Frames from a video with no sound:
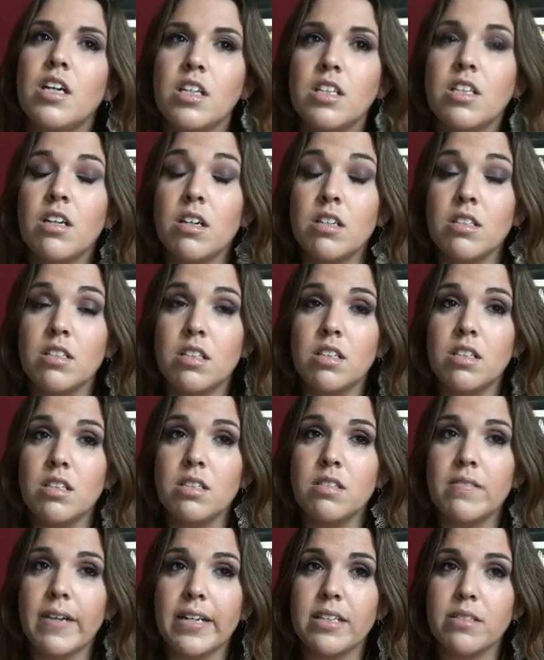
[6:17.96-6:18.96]
Non,
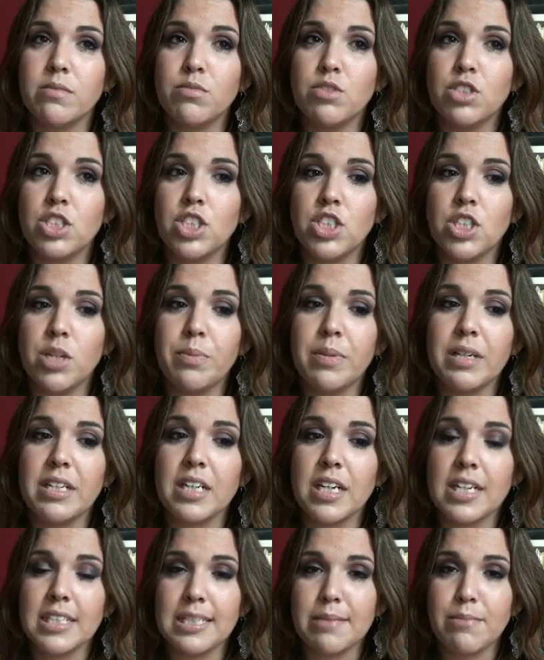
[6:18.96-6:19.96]
euh, ouais, Body Shop, là,
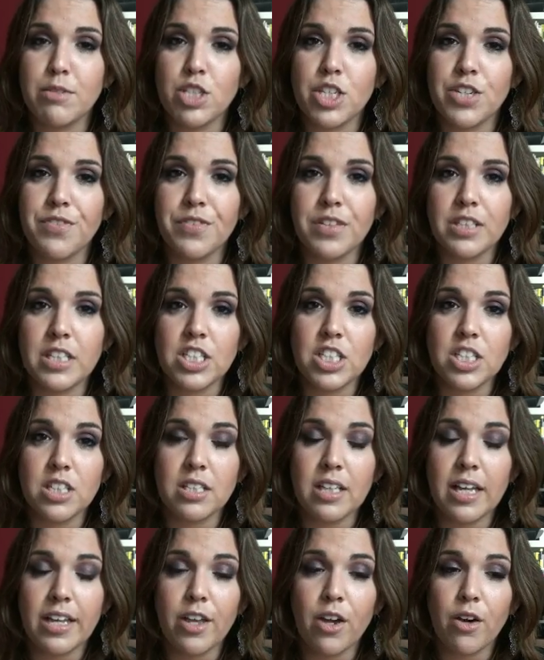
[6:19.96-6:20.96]
récemment, j'ai fait
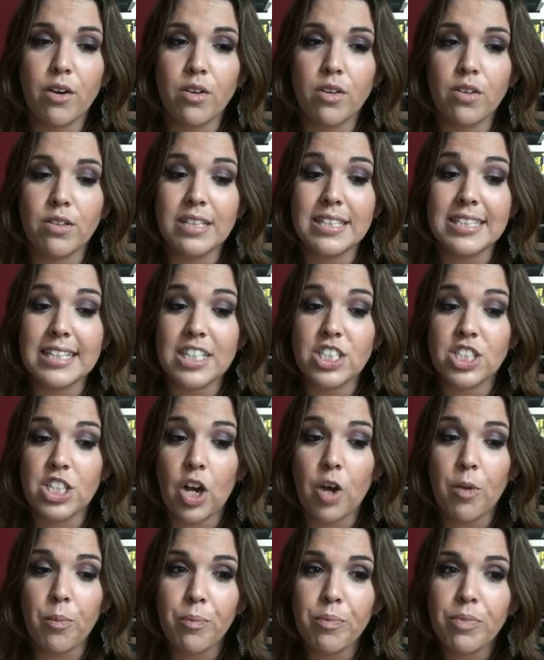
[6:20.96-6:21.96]
d'ailleurs euh, des
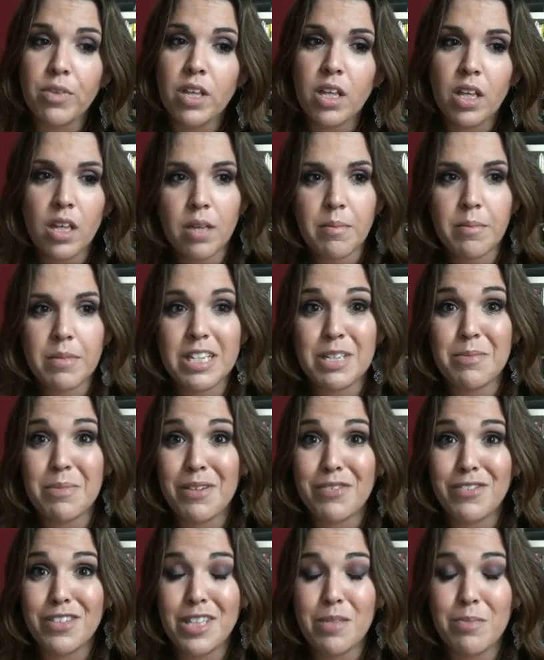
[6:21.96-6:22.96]
achats. Mais j'ai
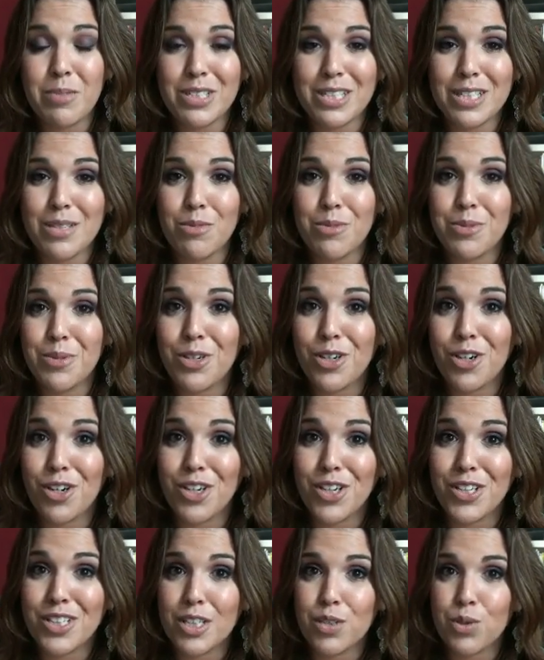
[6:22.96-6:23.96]
pas fini parce qu'il me manque
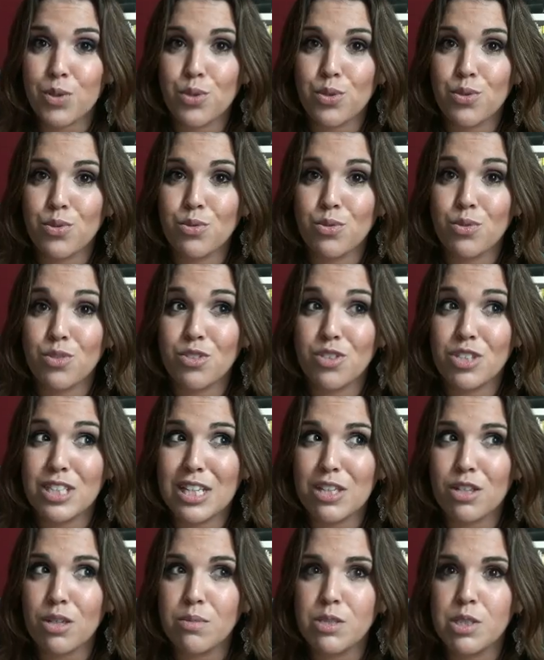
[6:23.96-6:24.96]
encore des trucs. Donc euh,
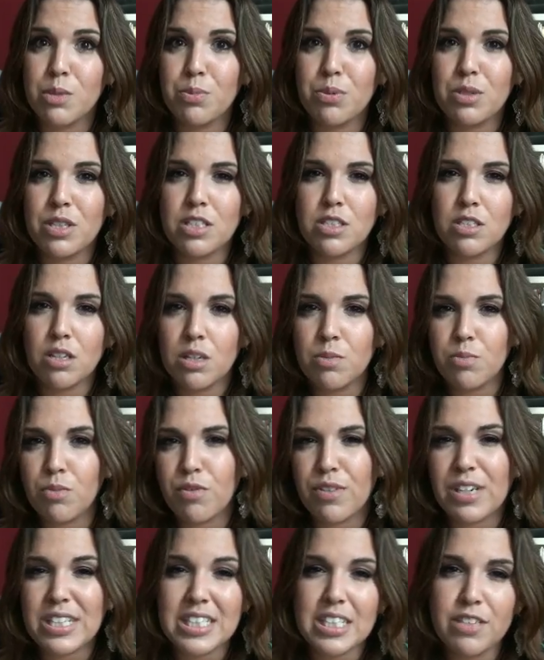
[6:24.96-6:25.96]
j'attends un petit peu les soldes
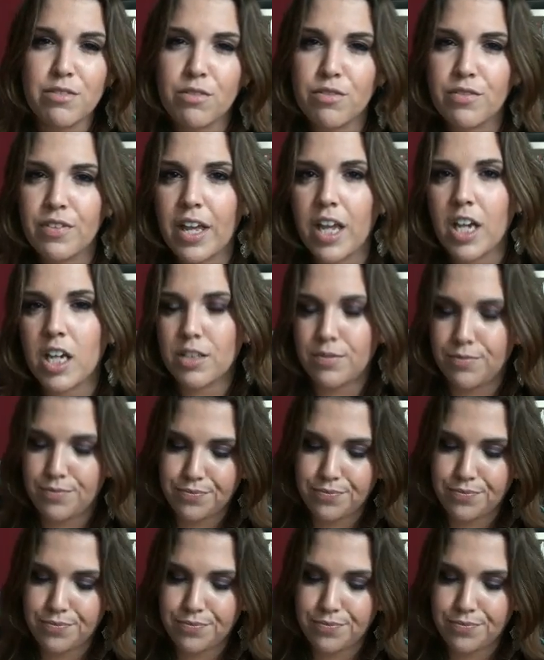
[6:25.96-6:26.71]
pour voir ce qu'ils vont faire.